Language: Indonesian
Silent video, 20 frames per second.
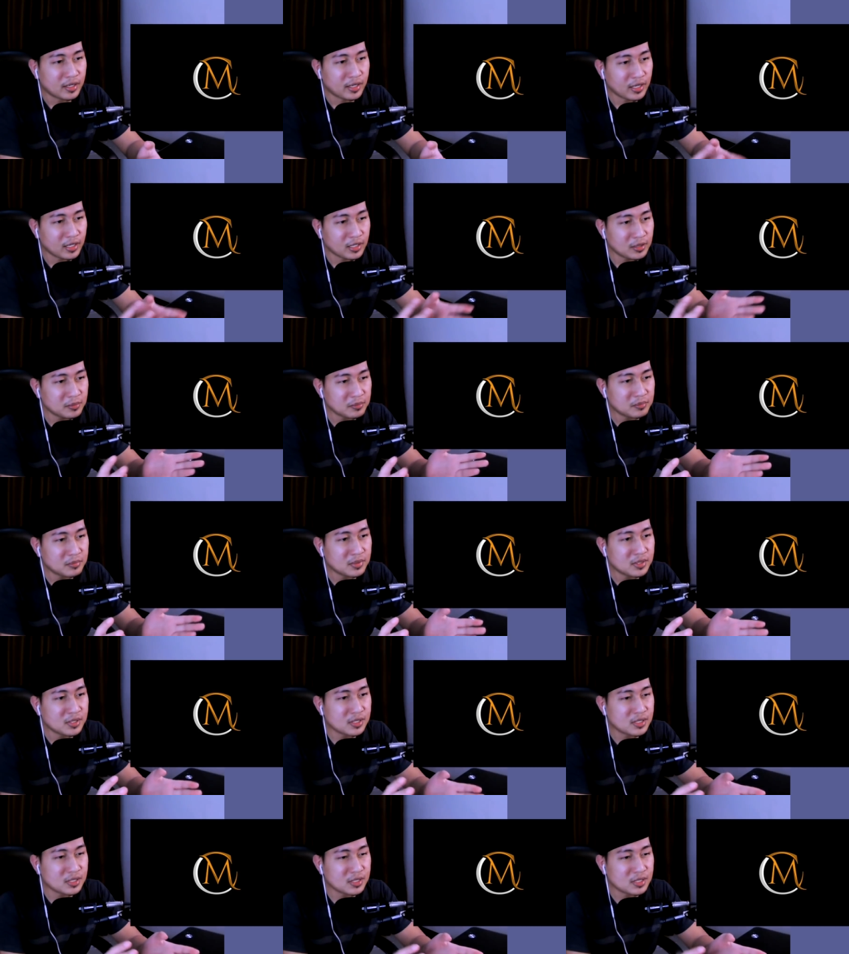at
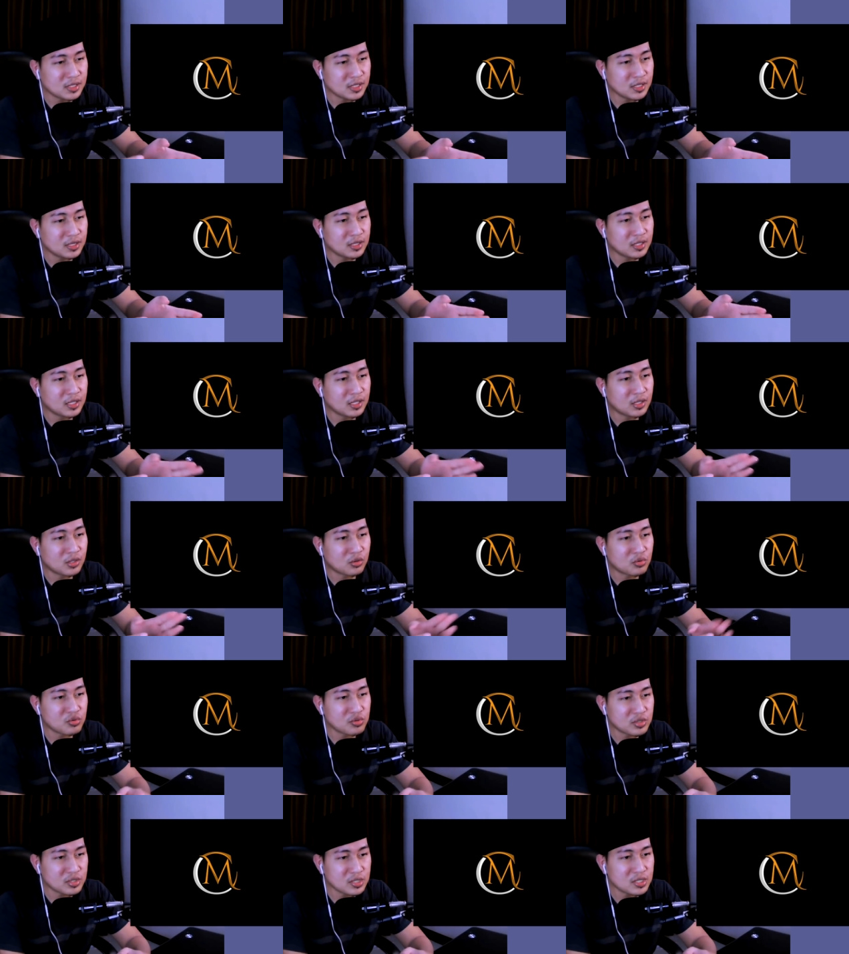Masjid
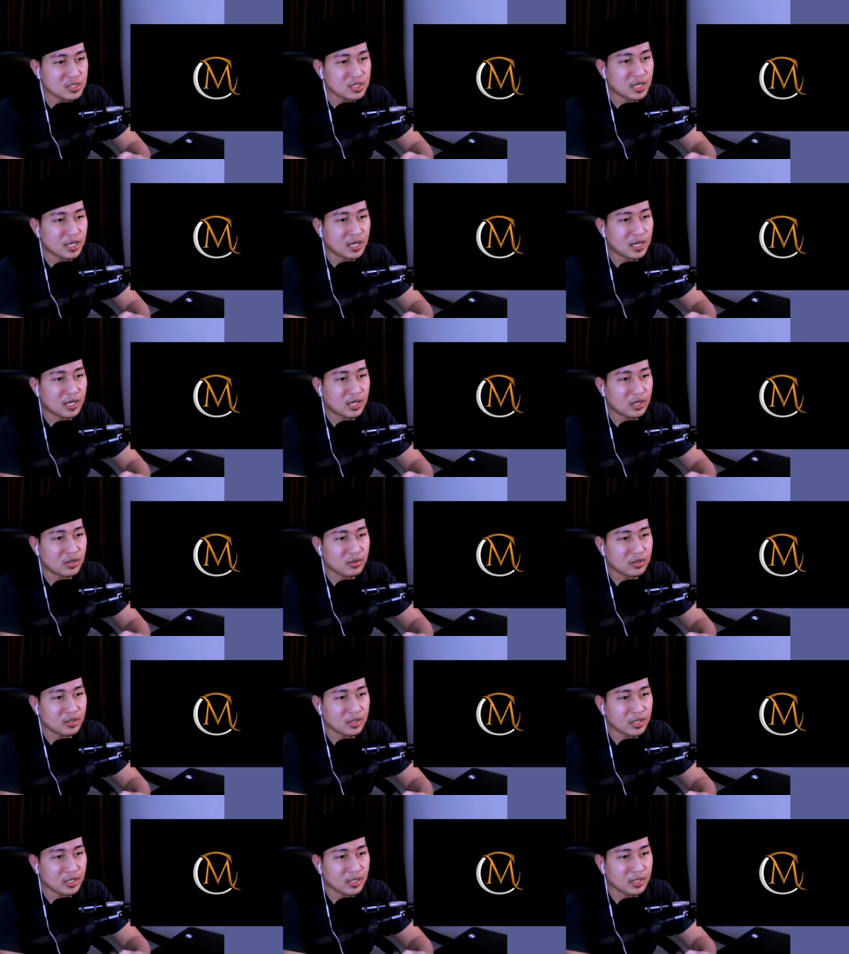Rusia.
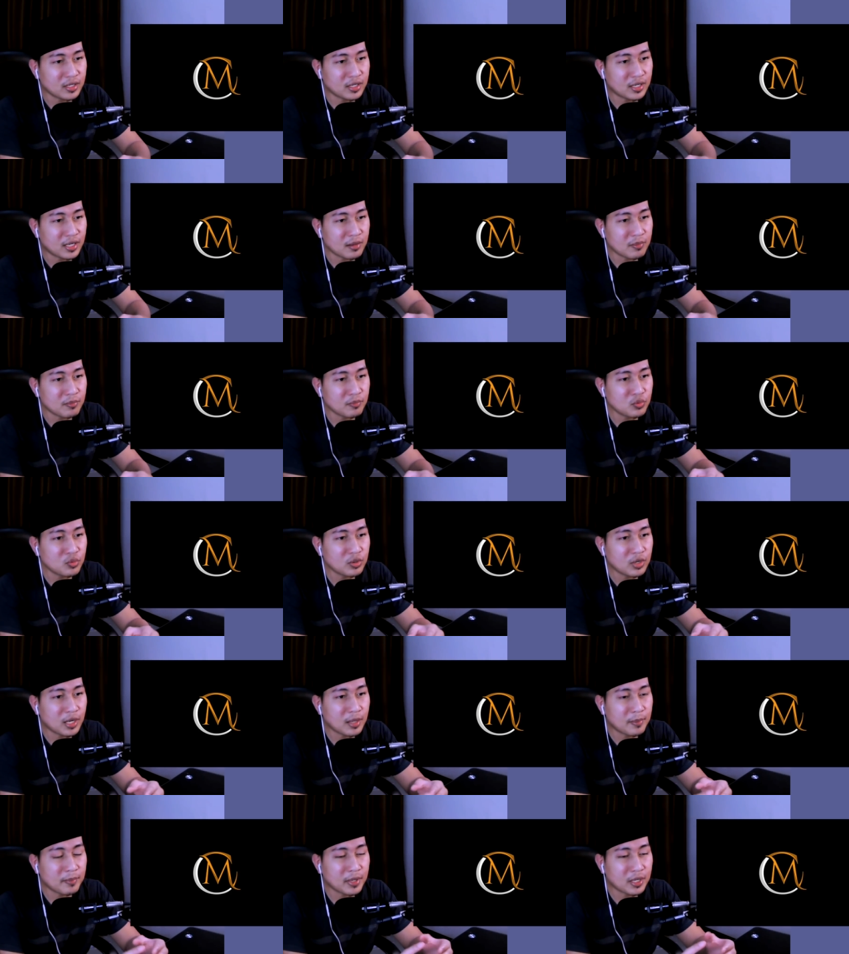Oke,
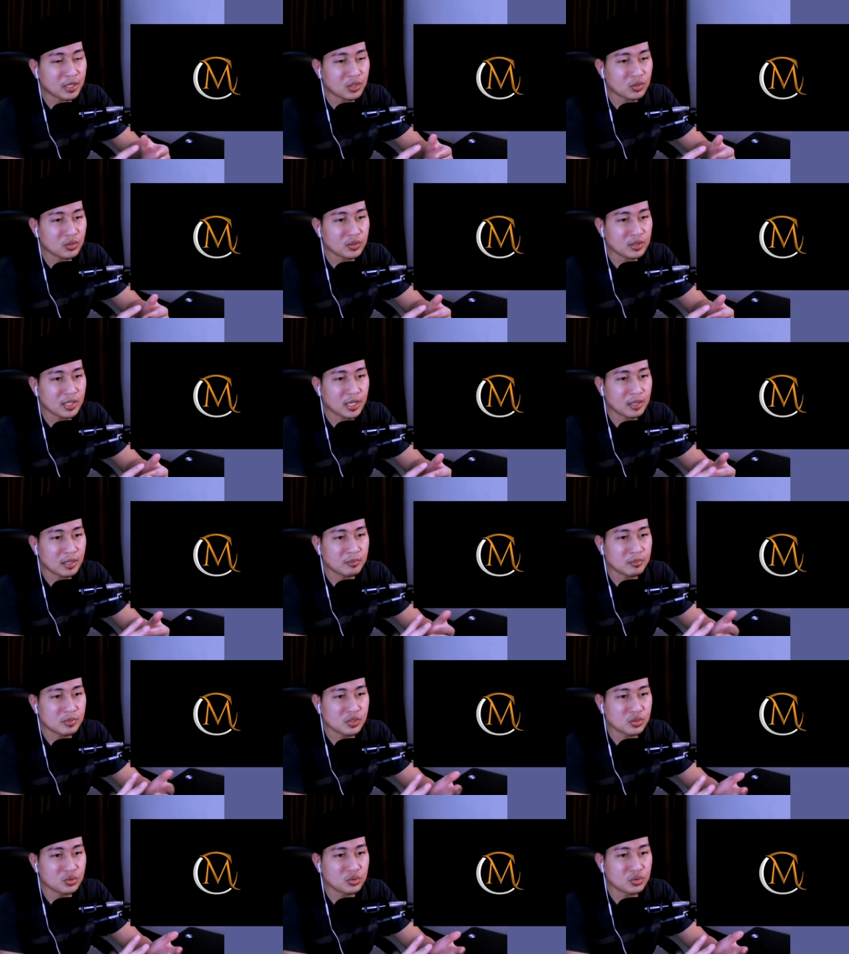Kampung 8 Kota
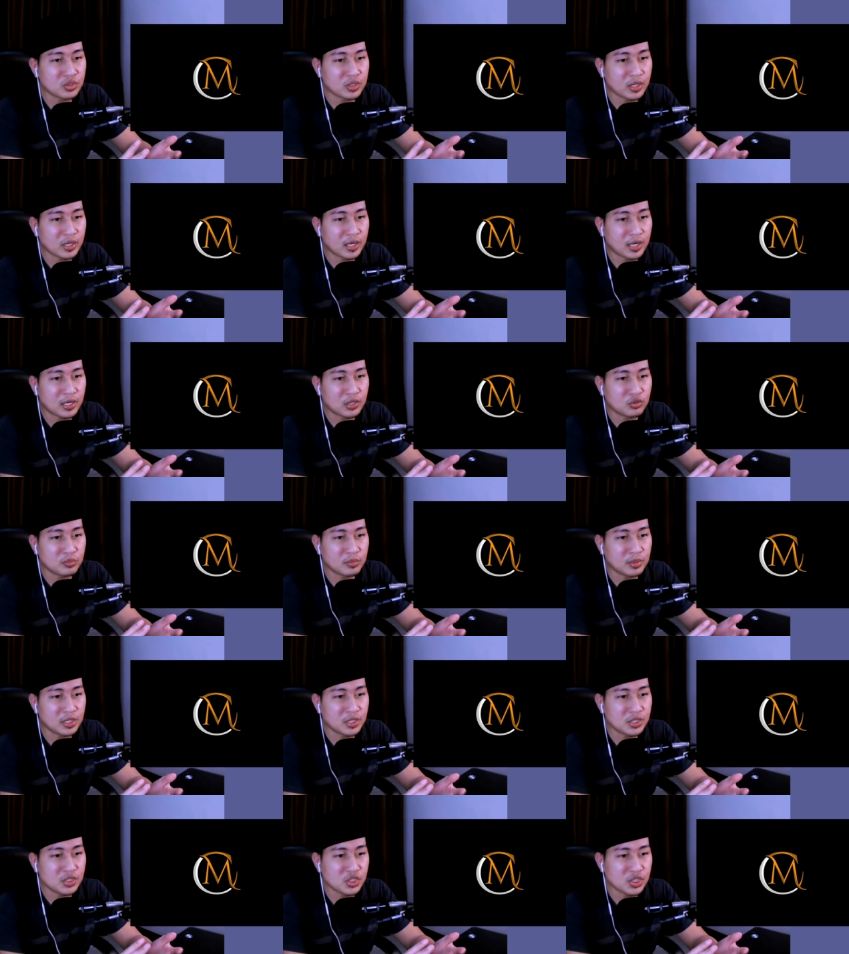Besut Renggadu
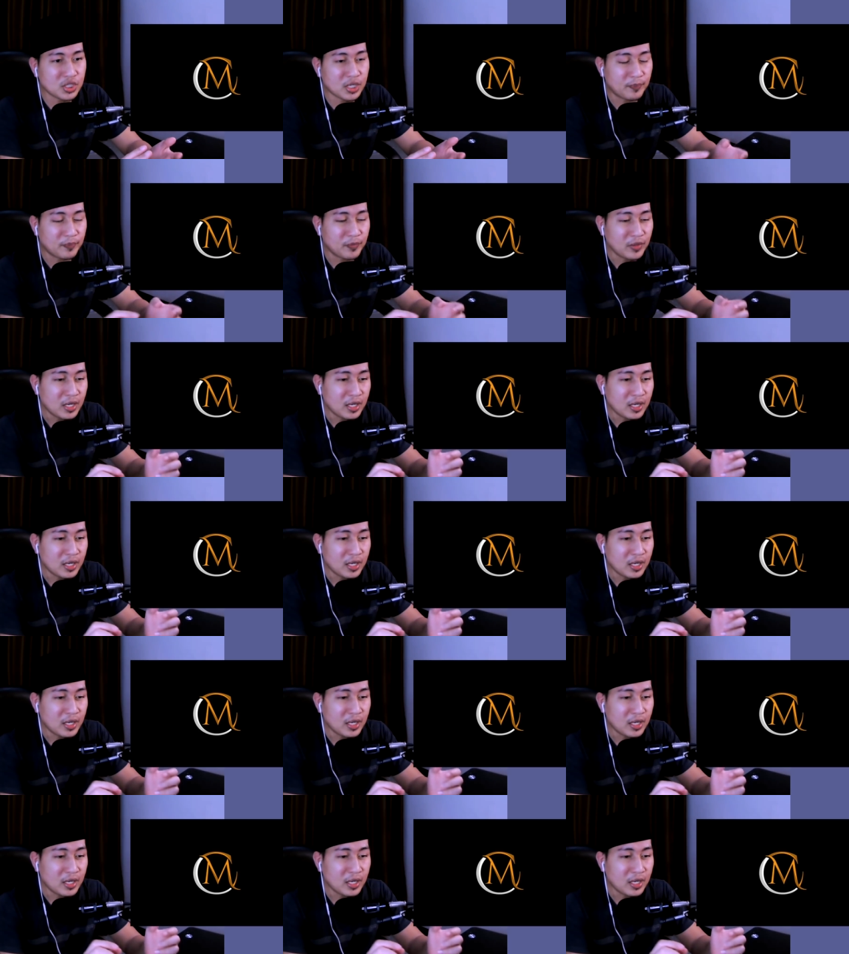Malaysia.